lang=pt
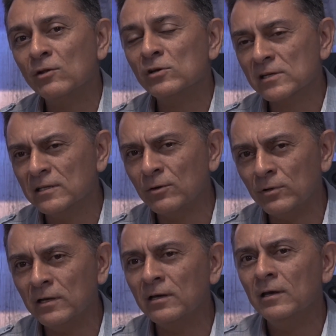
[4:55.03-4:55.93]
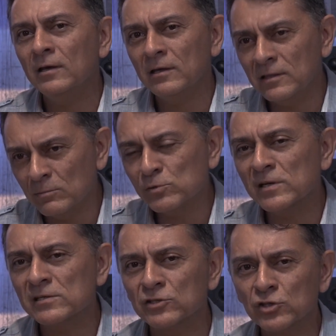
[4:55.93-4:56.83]
da nossa categoria, que temos
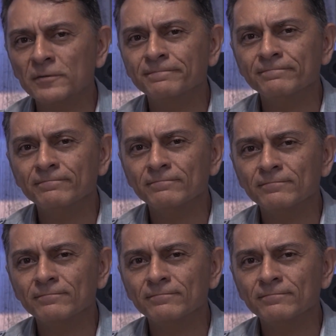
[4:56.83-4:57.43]
bastante, tá?